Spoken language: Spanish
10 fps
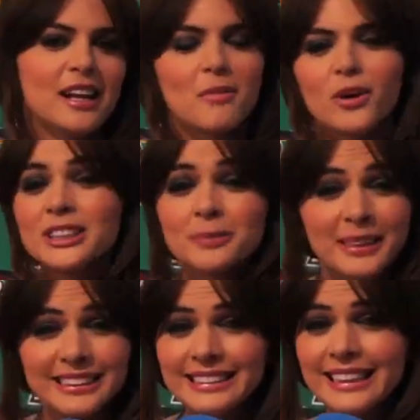La mejor
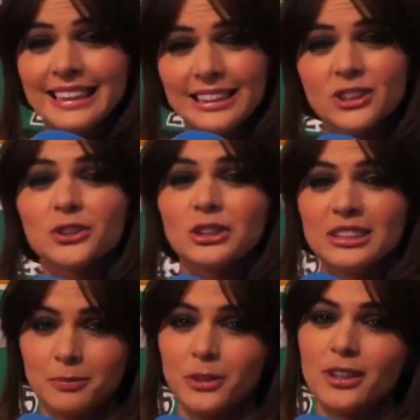experiencia y de hecho
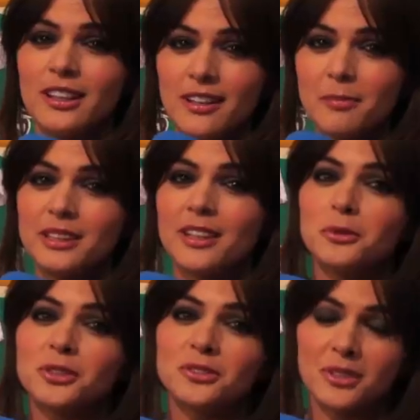espero que la
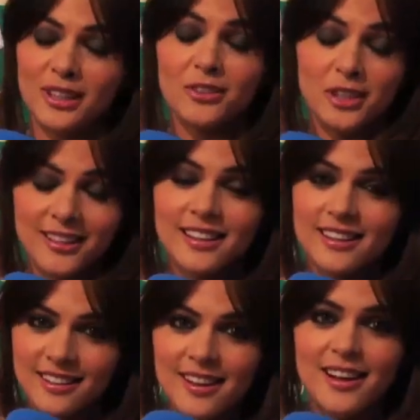repitamos con
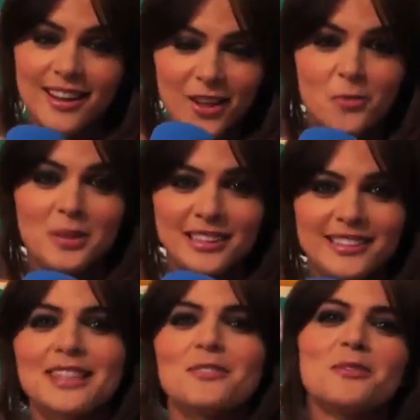Ana ha quedado
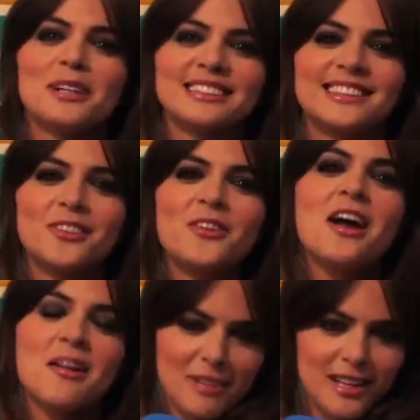pendiente de volver a hacerlo
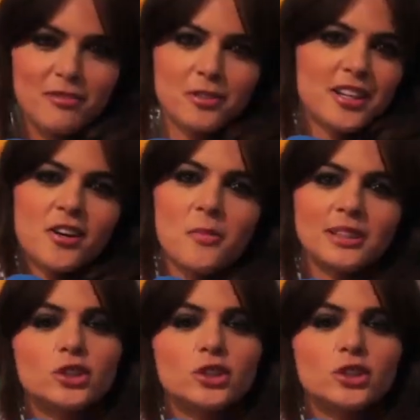para disfrutarlo más.